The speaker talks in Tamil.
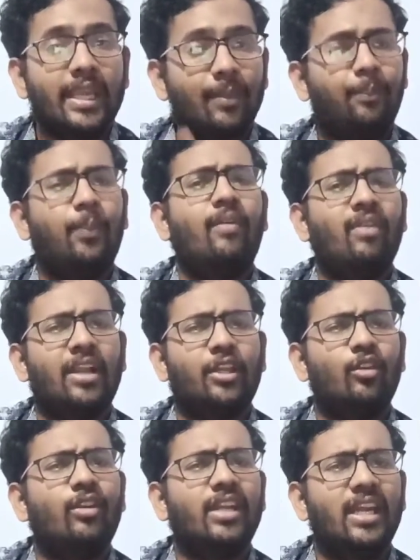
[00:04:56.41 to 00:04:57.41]
இப்போ
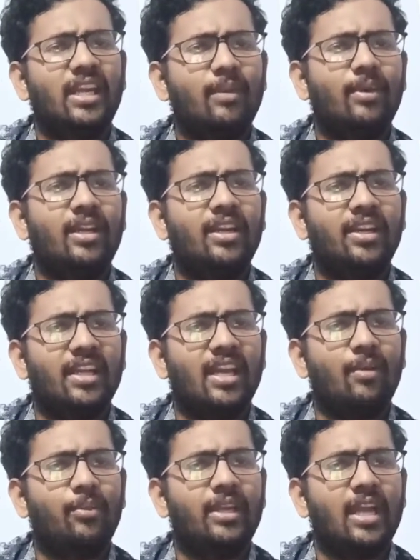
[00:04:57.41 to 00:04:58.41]
வரைக்கும் நீங்கள் என்ன பண்ணிட்டு
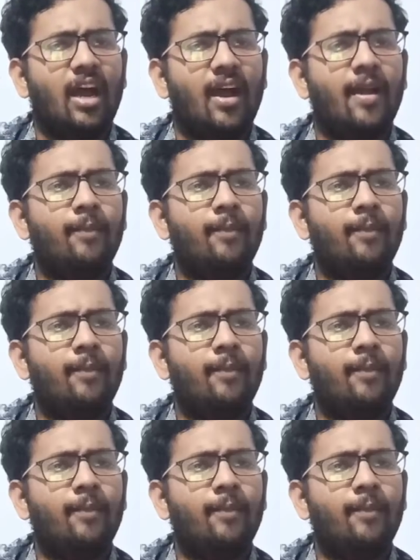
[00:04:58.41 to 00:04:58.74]
இருக்கீங்க அப்படின்னா